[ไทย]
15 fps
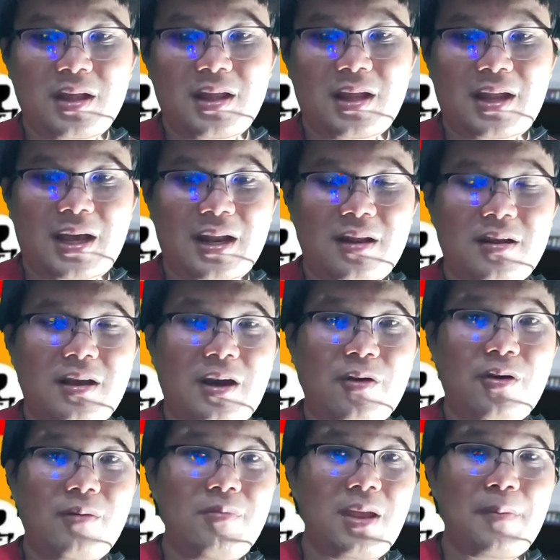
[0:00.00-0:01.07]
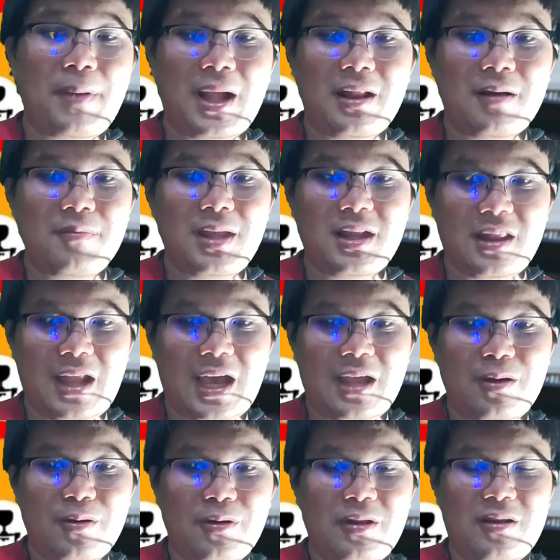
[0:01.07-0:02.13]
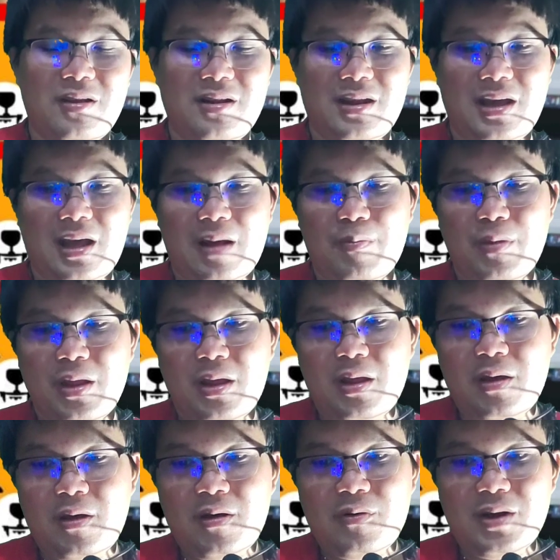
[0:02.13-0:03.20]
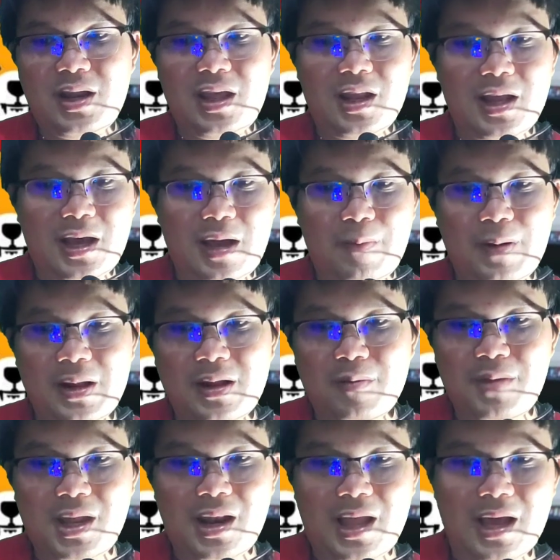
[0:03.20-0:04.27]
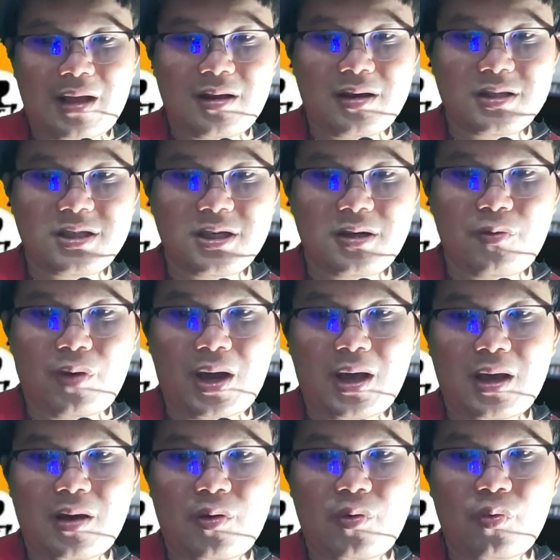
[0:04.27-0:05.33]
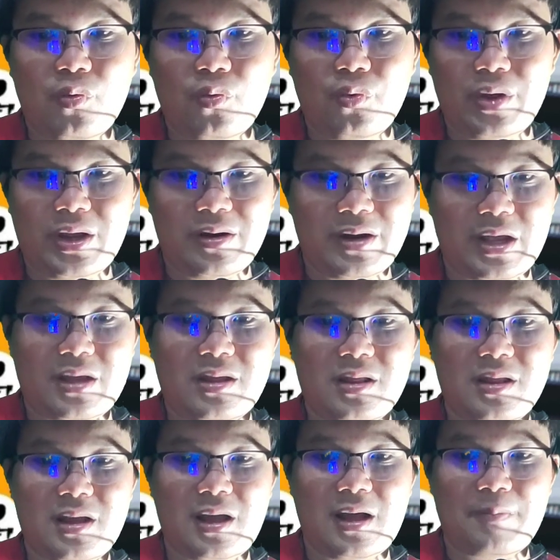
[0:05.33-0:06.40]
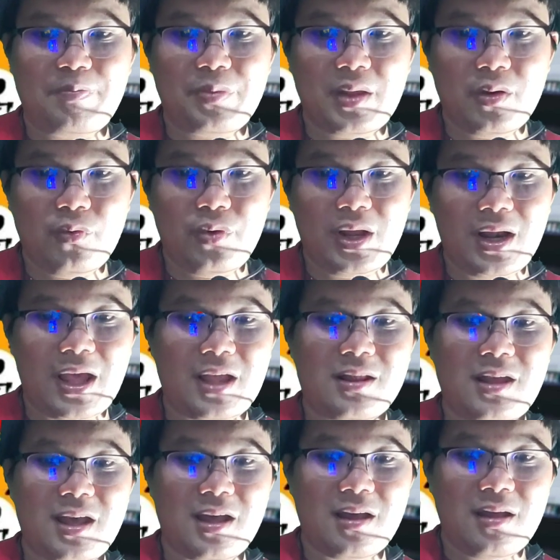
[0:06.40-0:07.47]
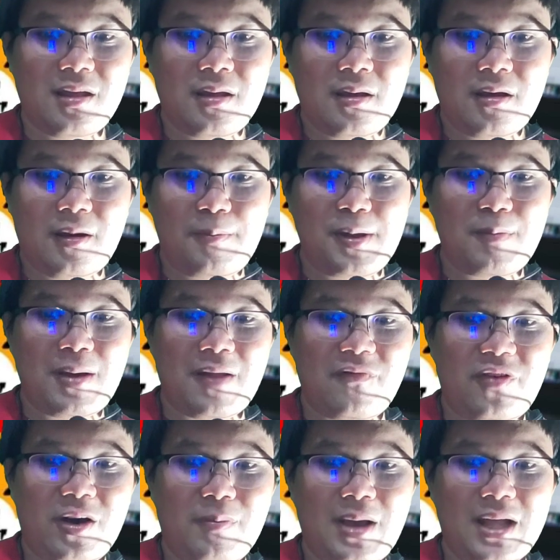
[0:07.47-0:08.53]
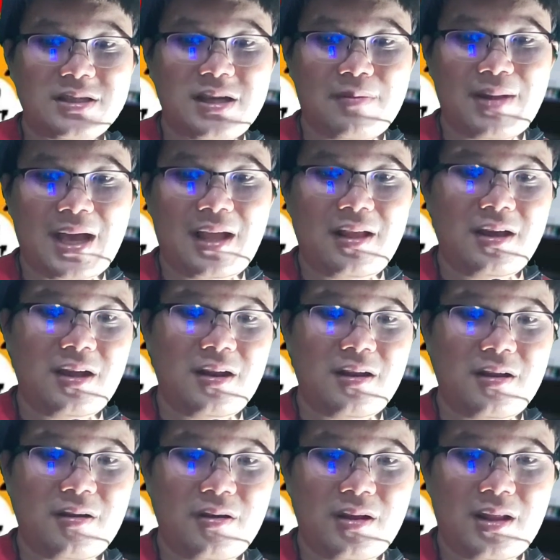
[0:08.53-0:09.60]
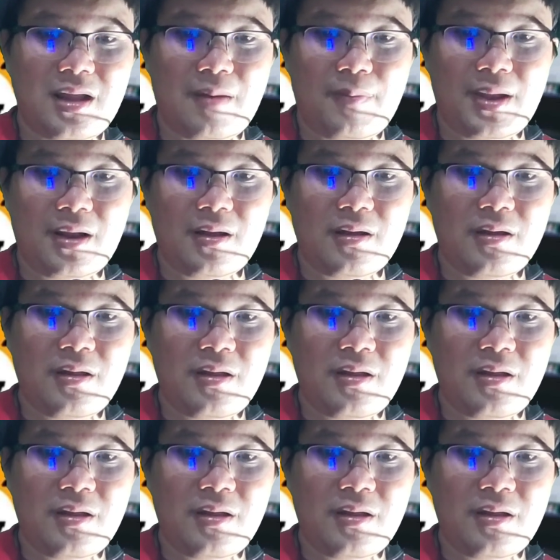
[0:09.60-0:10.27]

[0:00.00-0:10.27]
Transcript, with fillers: ฉะนั้นเขาก็มีพันธมิตรหลายคนนะครับ วันนี้นะครับ พันธมิตรหลักก็ชื่อว่าเวเล็กนะครับวิเล็กเนี่ยก็เป็นแพลตฟอร์มการชำระเงิน และเป็น